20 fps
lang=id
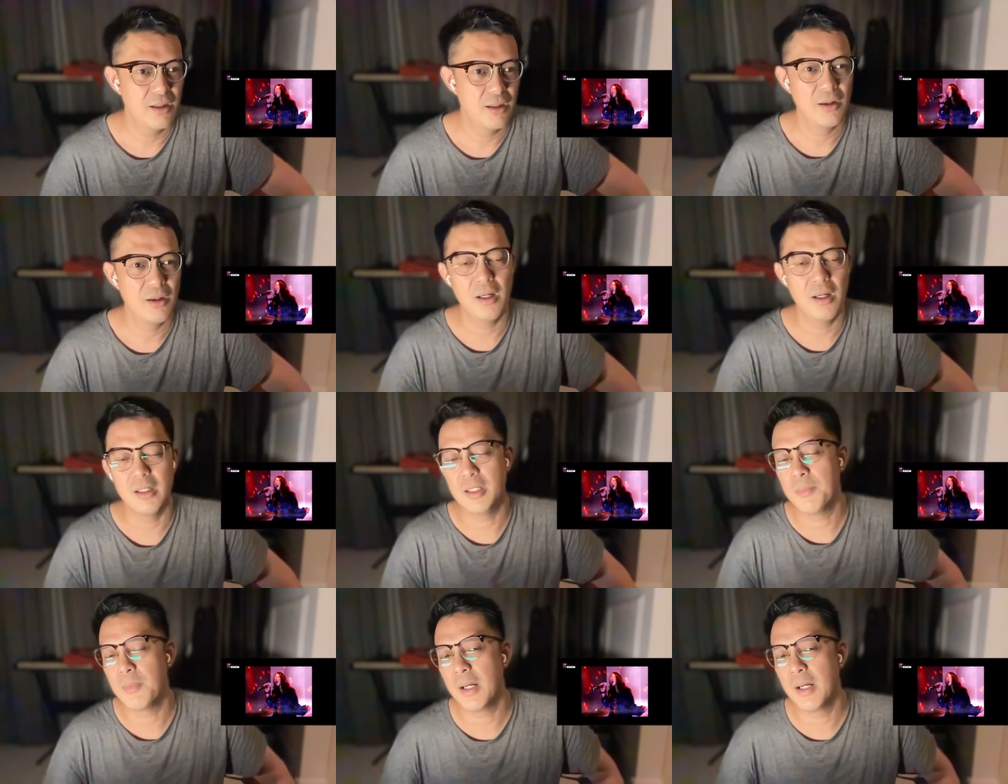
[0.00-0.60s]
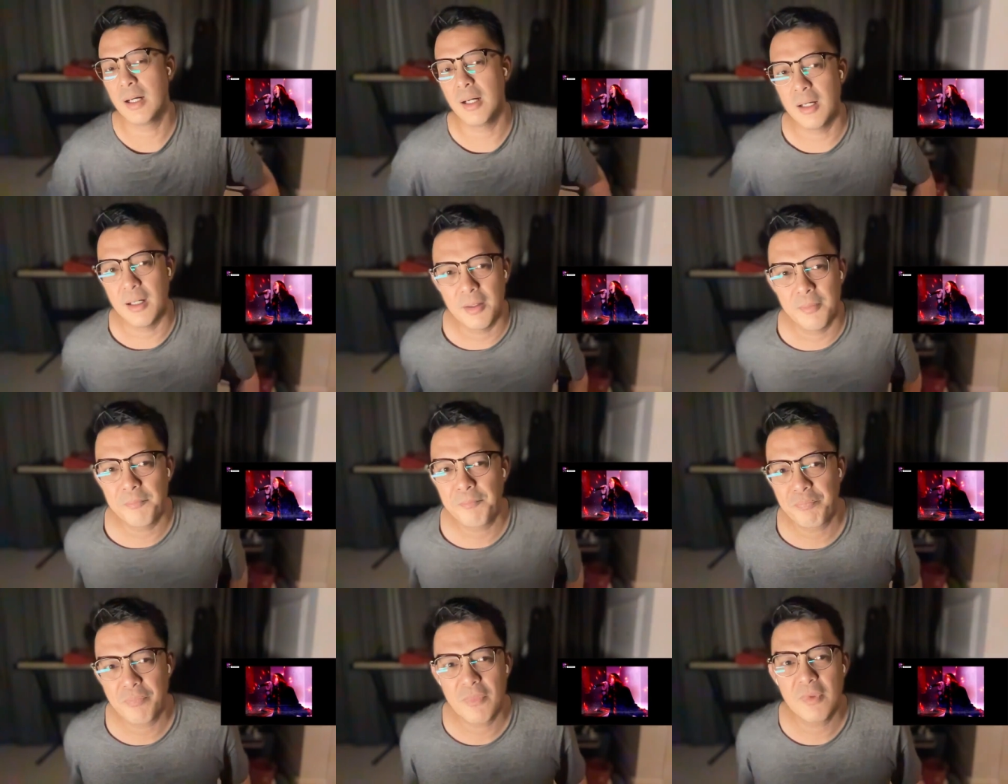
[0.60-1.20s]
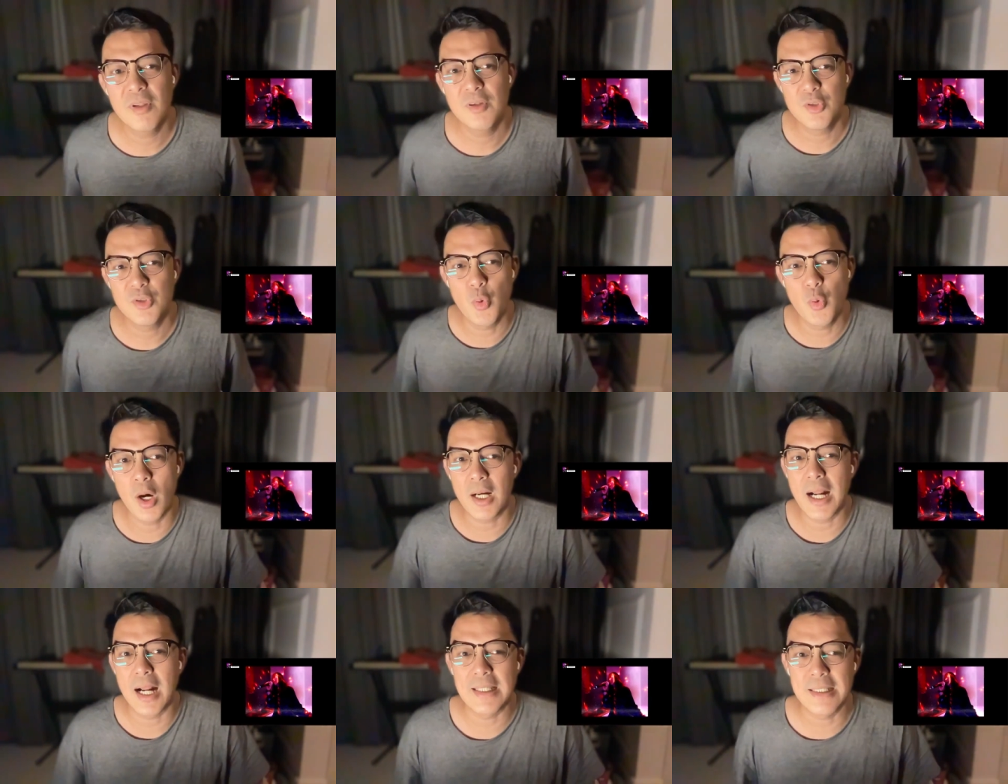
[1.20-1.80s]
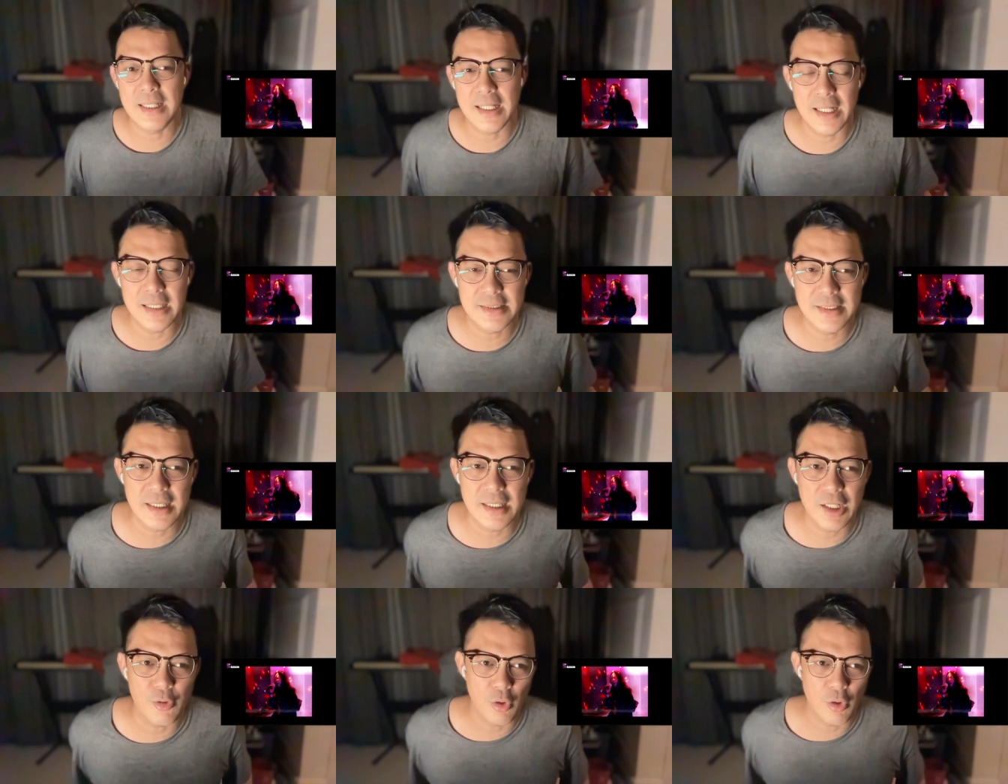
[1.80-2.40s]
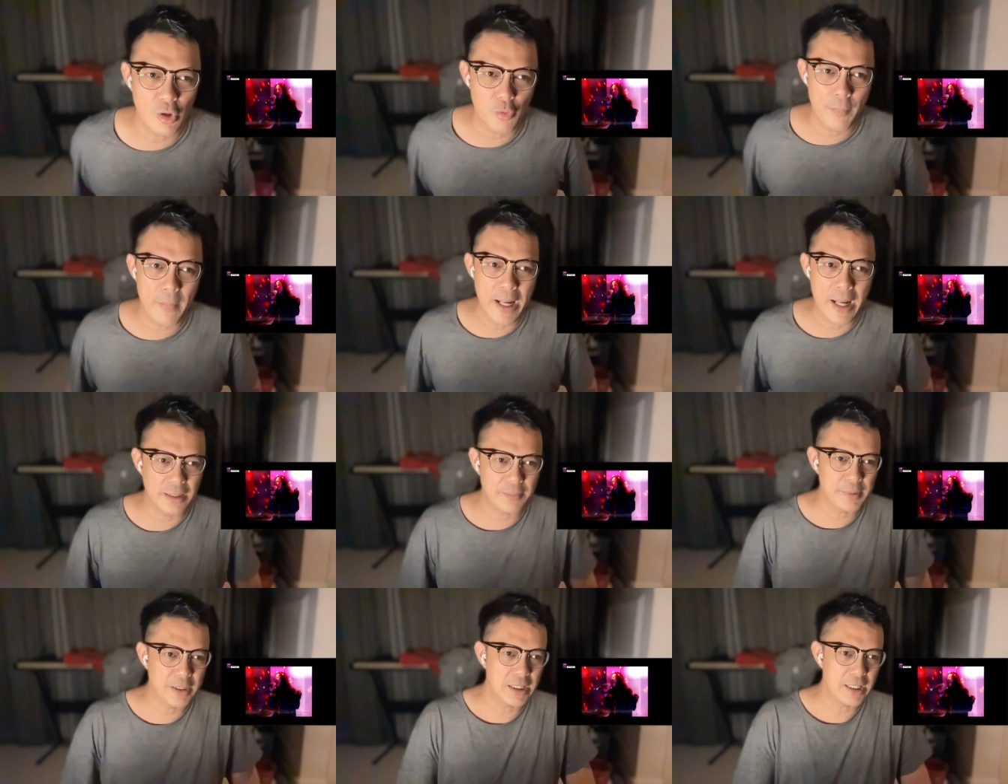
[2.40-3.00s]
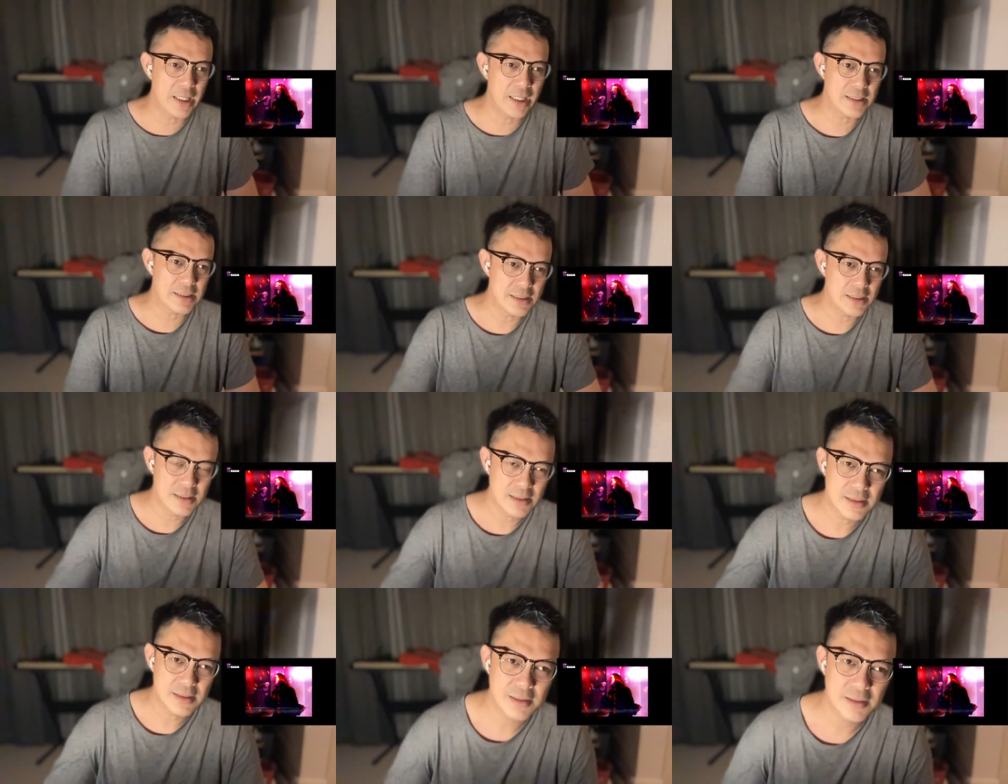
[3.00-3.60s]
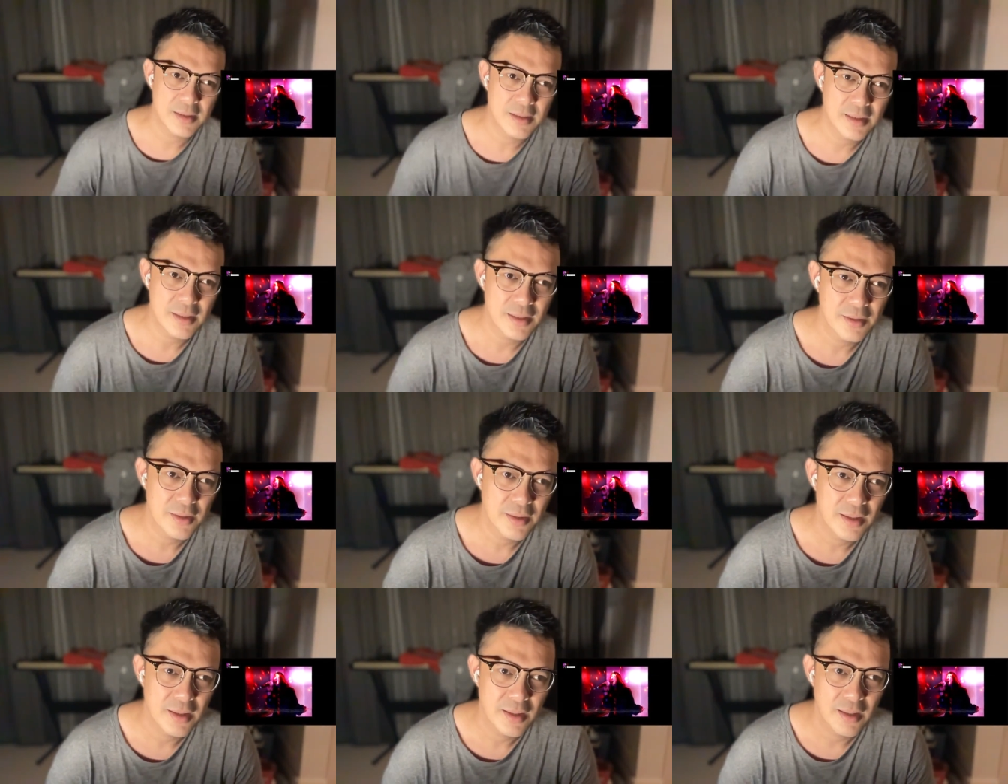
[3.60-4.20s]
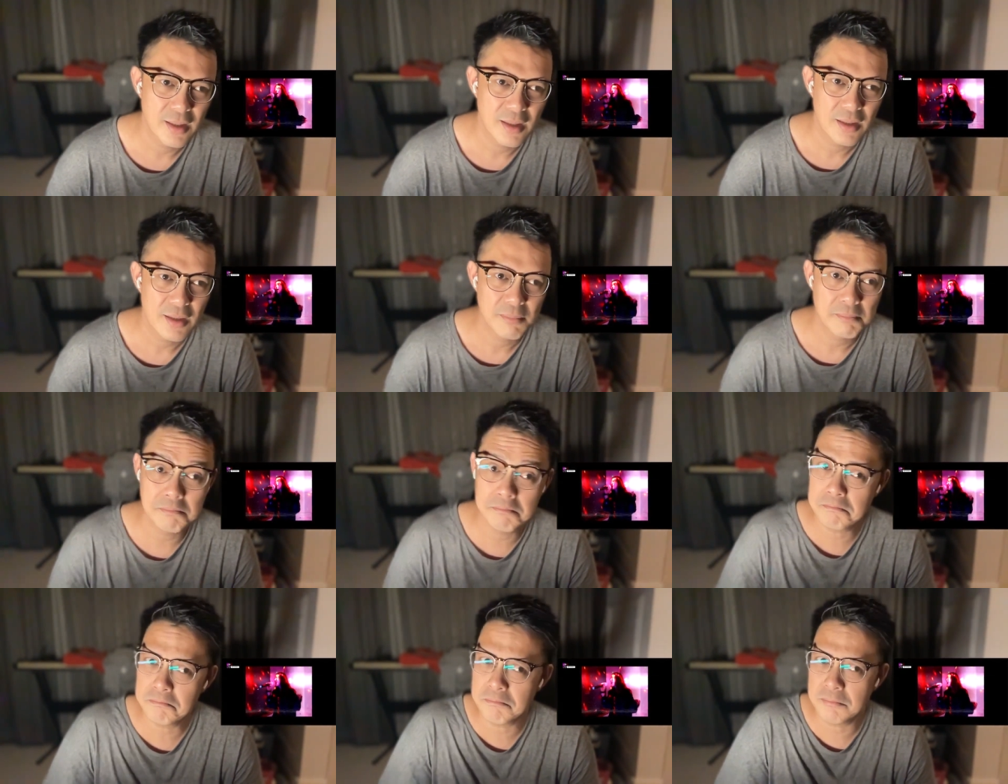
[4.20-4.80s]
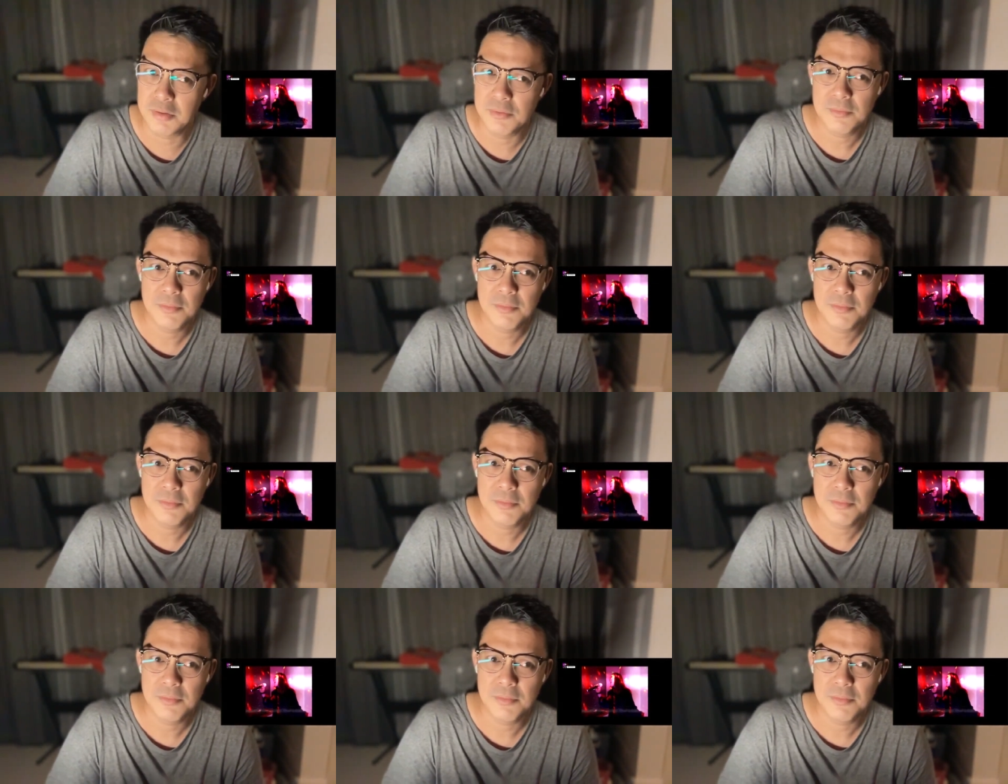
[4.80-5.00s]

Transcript: Ah dia mah juaranya guys ya lagu-lagu belak gini guys hmm